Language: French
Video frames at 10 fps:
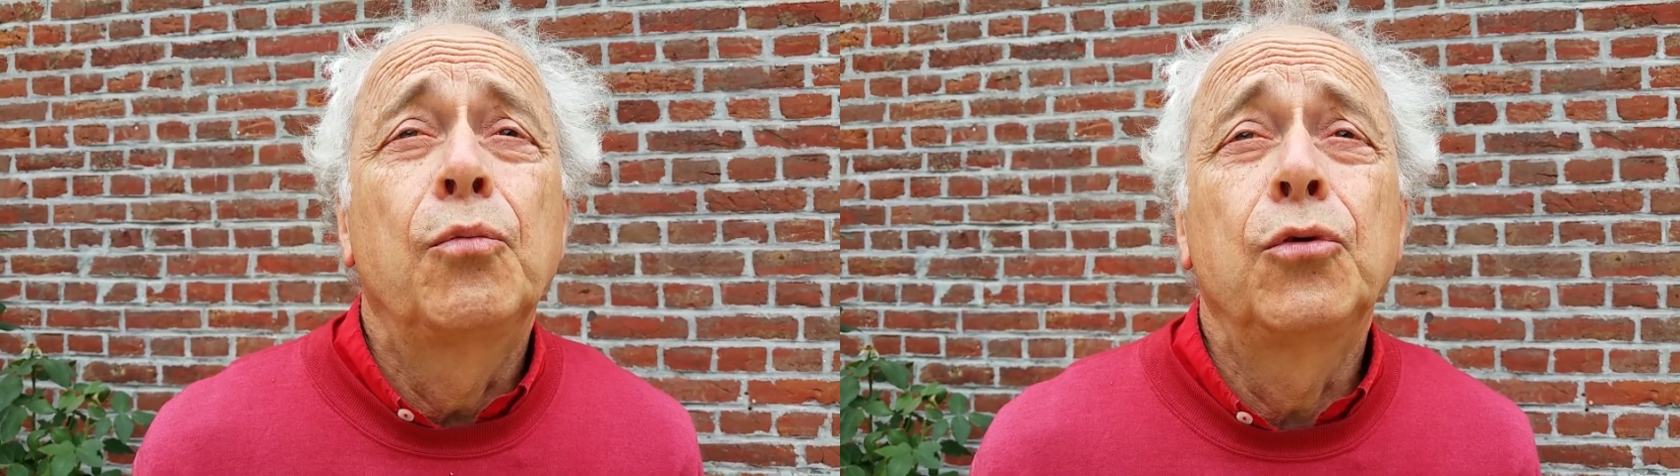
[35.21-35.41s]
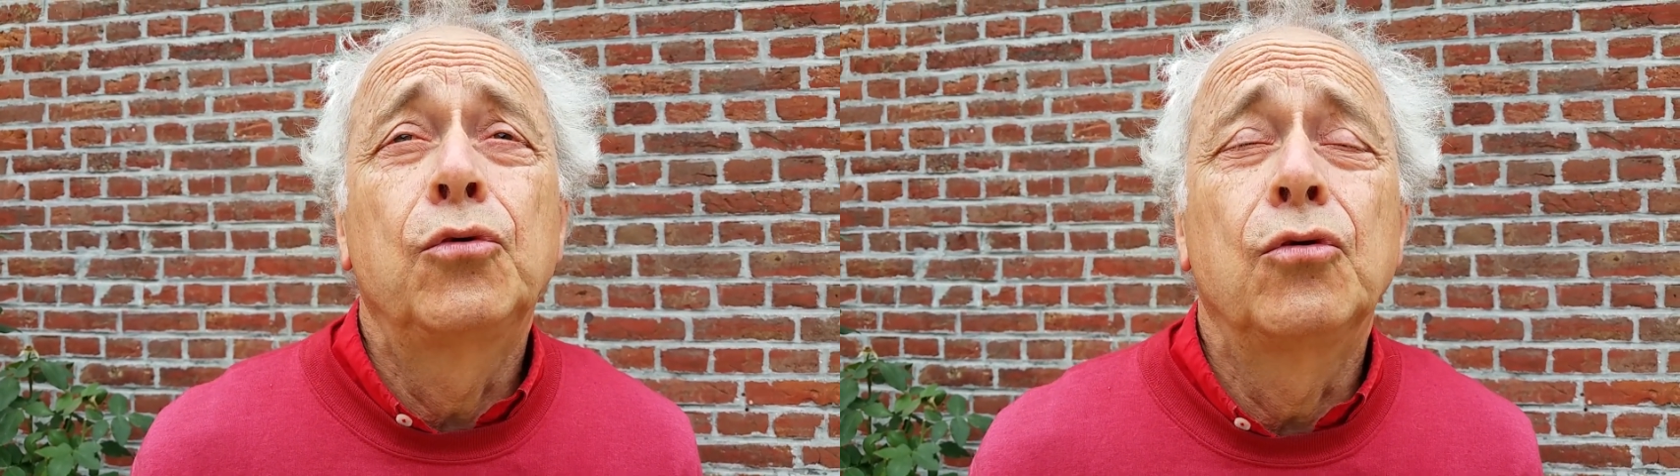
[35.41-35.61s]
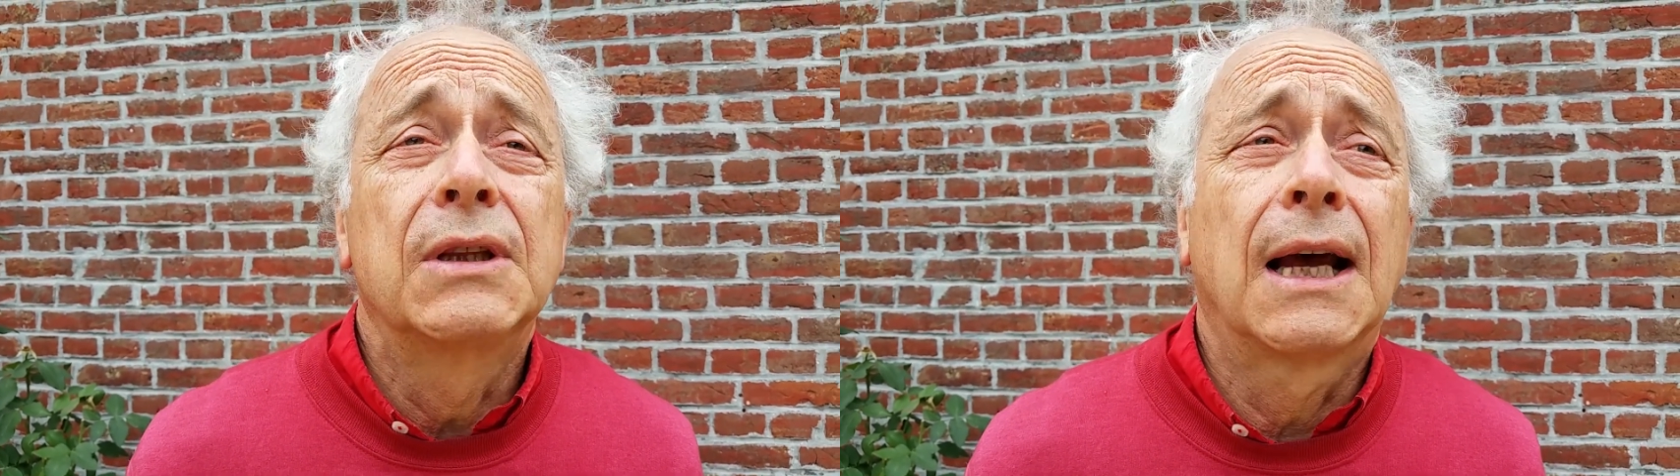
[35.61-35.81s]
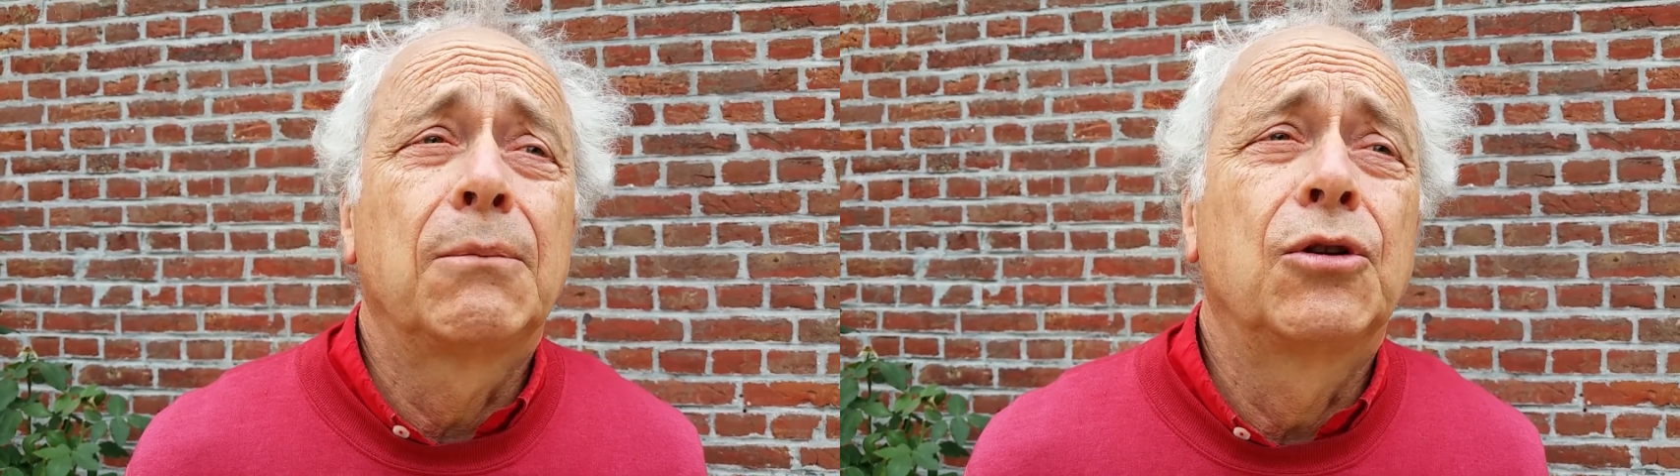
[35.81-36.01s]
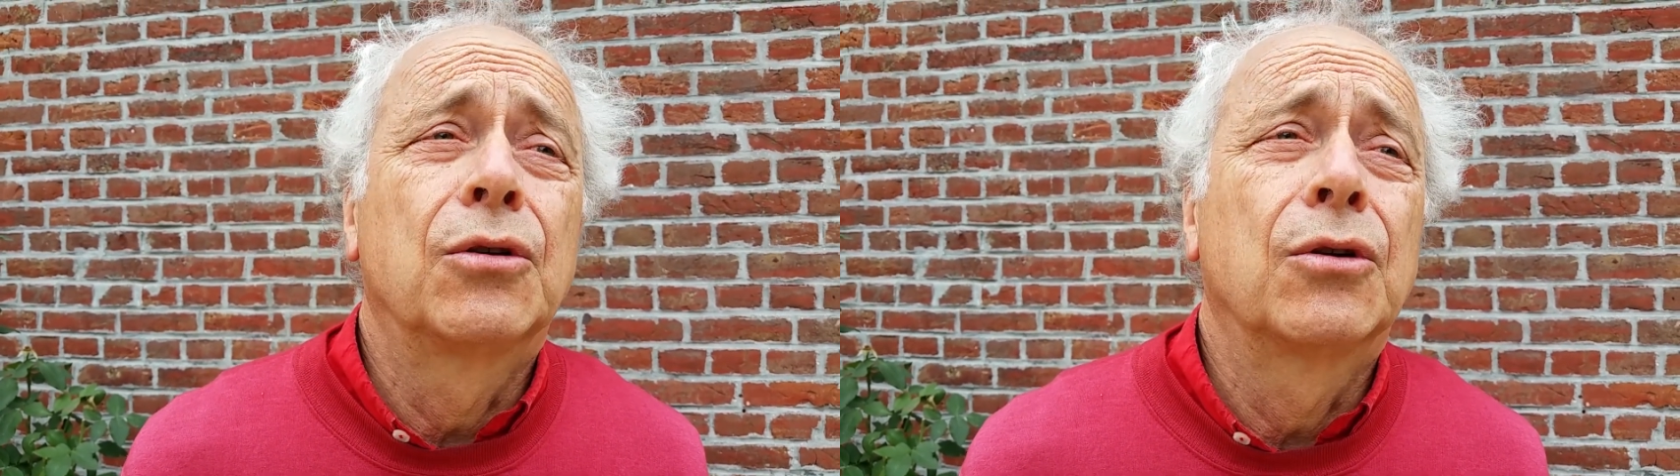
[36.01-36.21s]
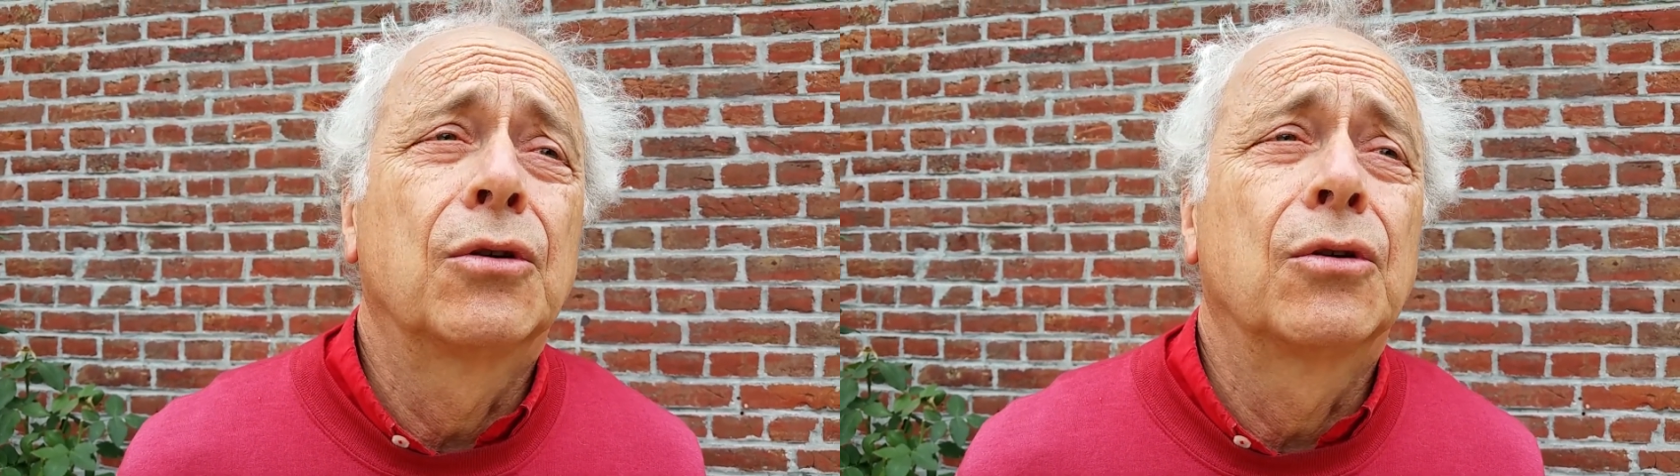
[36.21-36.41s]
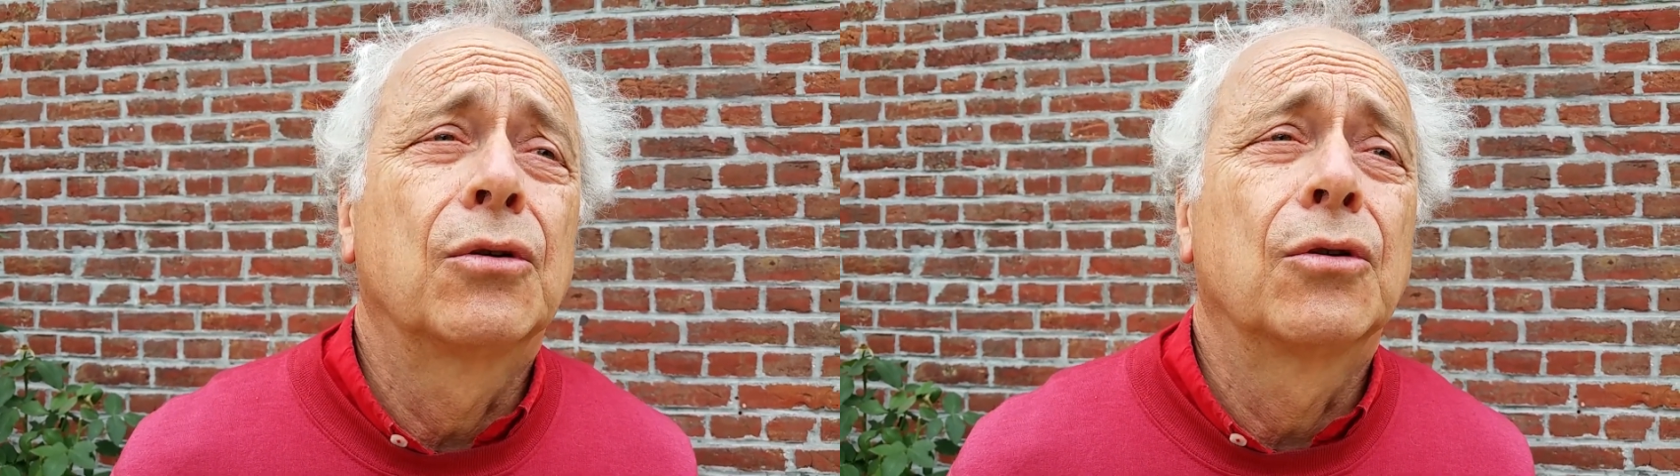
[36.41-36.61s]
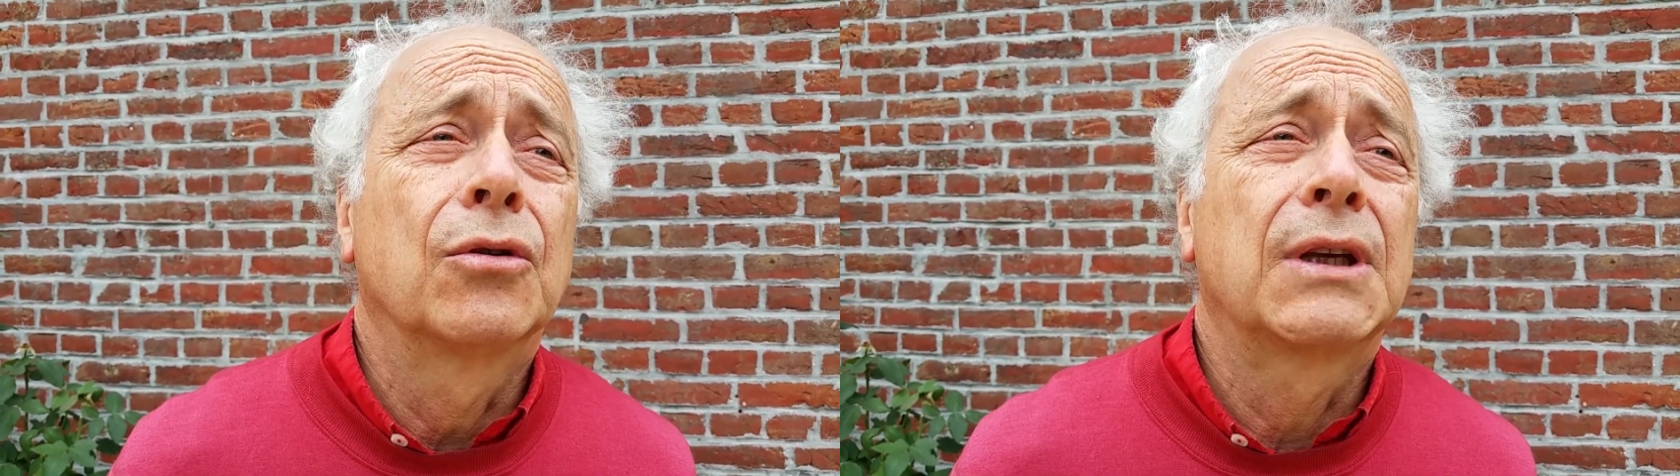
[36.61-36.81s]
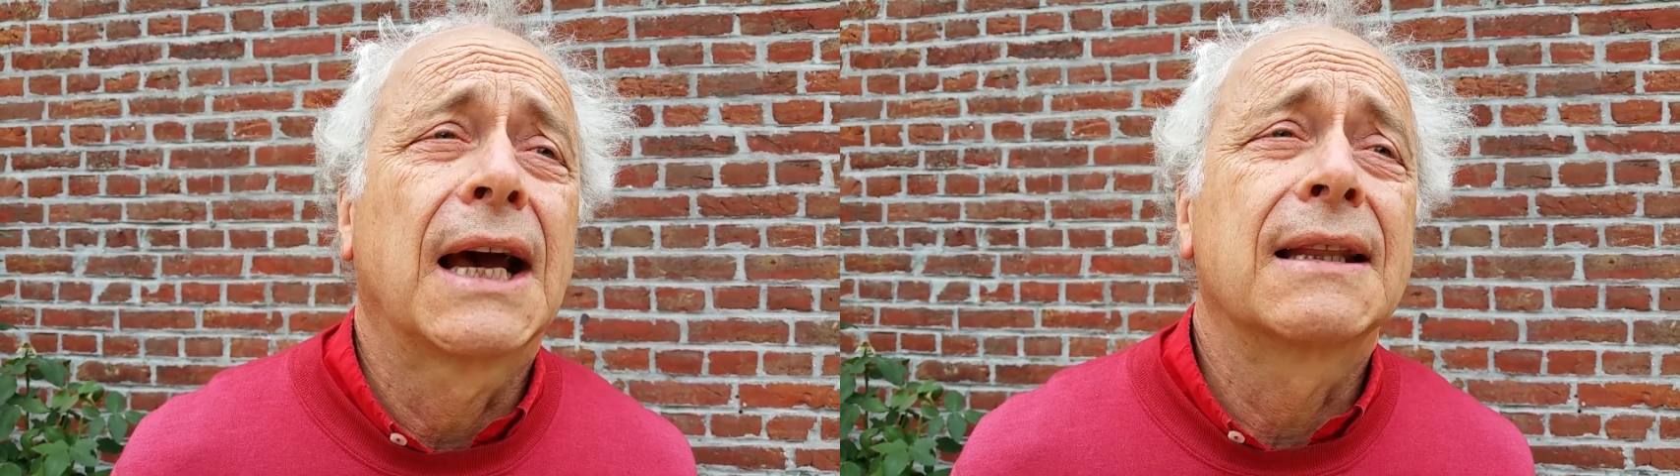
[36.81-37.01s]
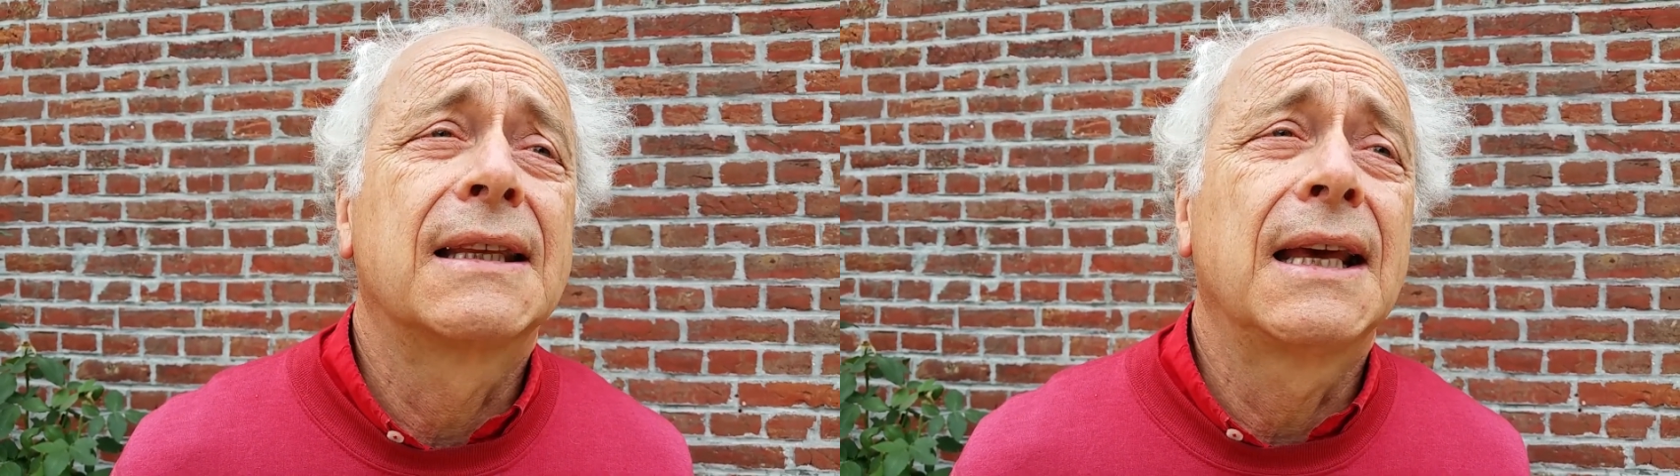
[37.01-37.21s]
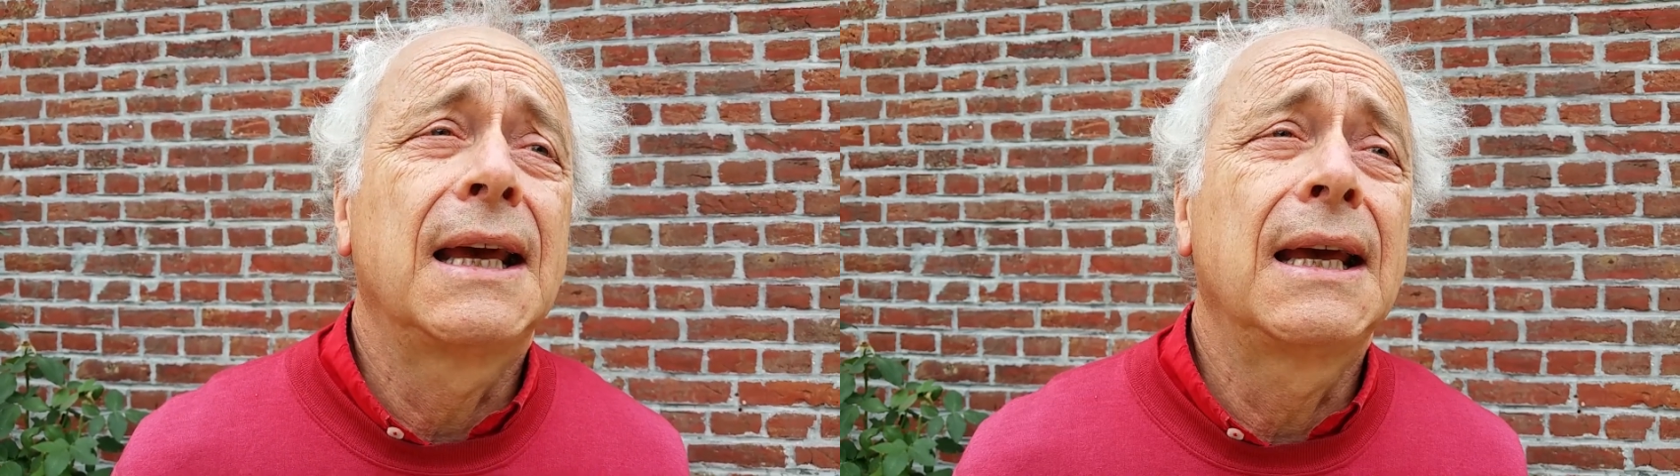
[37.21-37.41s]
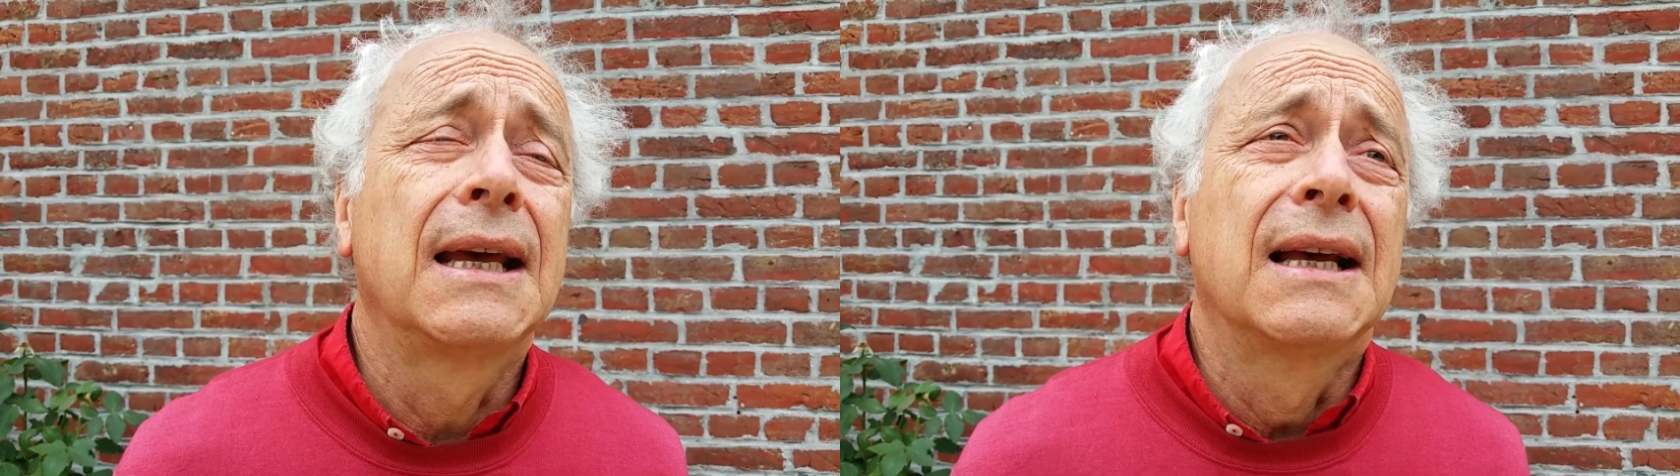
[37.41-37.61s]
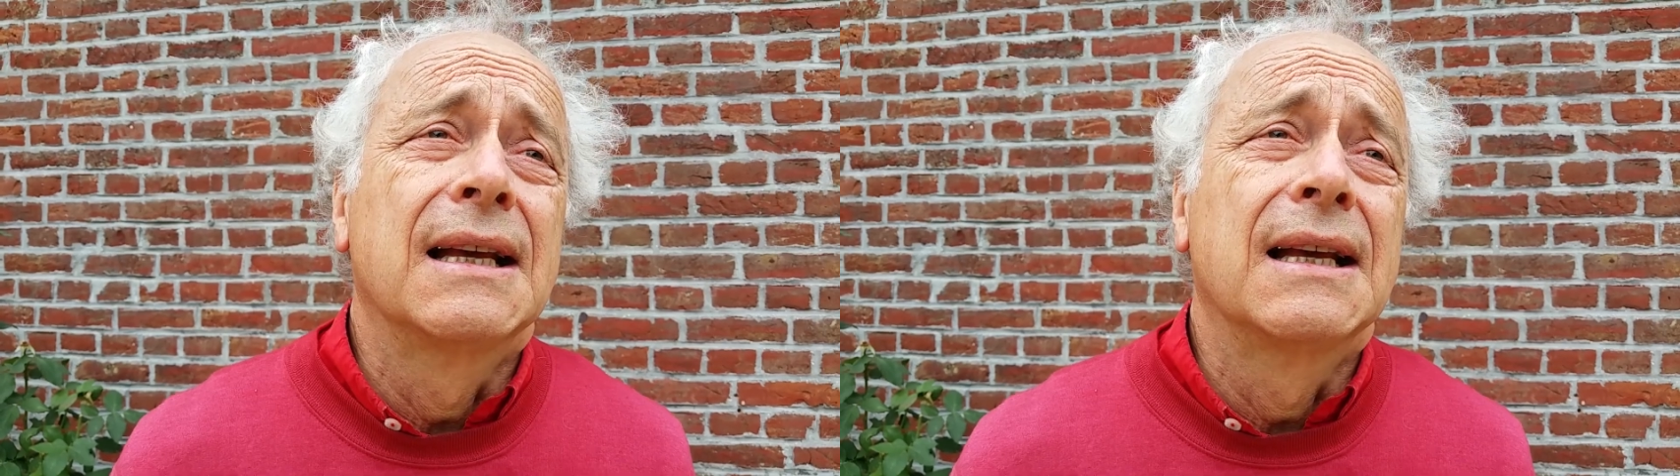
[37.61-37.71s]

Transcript: but d'une table de quartier,